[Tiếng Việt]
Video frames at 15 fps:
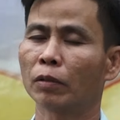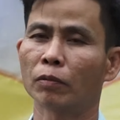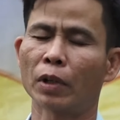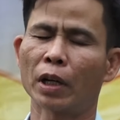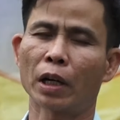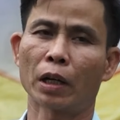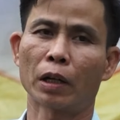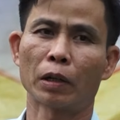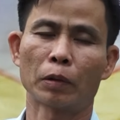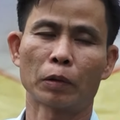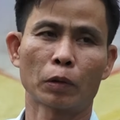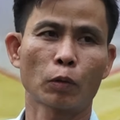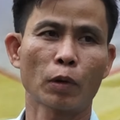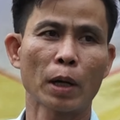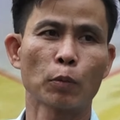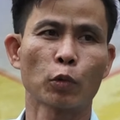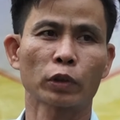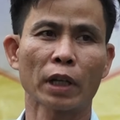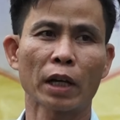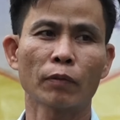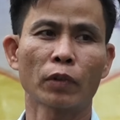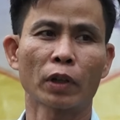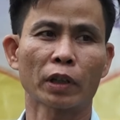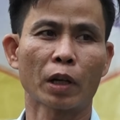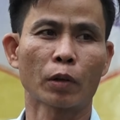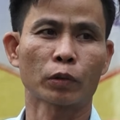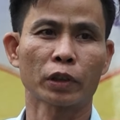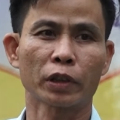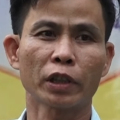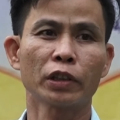Và qua một tháng vận động
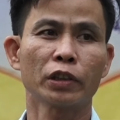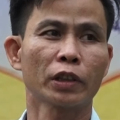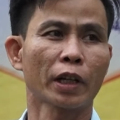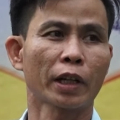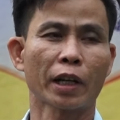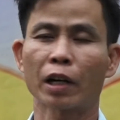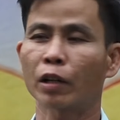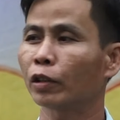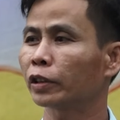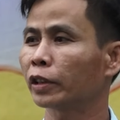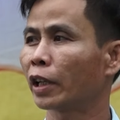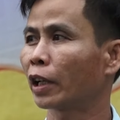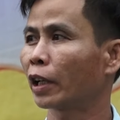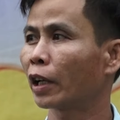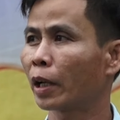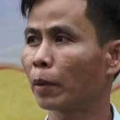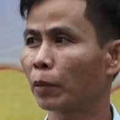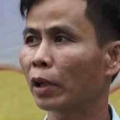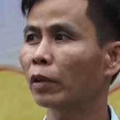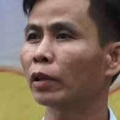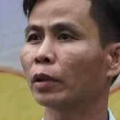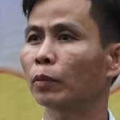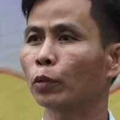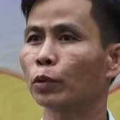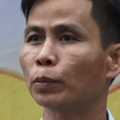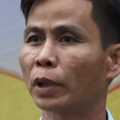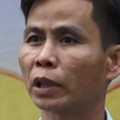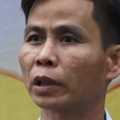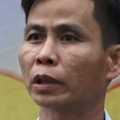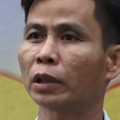thì đến giờ này đã có xe, các em rất là vui
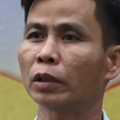mừng.